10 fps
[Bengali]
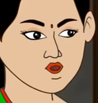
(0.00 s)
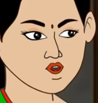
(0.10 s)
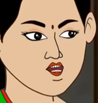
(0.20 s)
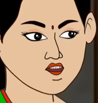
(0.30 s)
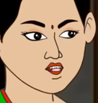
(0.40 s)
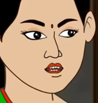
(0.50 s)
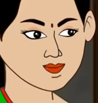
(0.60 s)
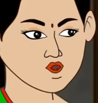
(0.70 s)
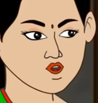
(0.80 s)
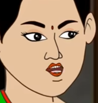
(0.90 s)
তাহলে তো
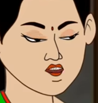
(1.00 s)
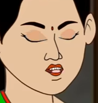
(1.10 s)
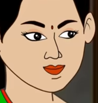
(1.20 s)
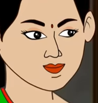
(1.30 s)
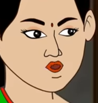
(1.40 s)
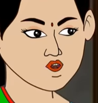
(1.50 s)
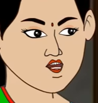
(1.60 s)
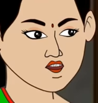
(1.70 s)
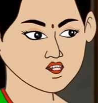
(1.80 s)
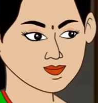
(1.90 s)
আমাদের সংসারে এত
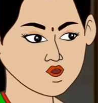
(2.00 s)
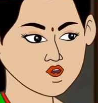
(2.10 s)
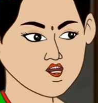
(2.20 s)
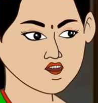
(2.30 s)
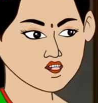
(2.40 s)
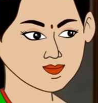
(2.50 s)
অভাবই থাকতো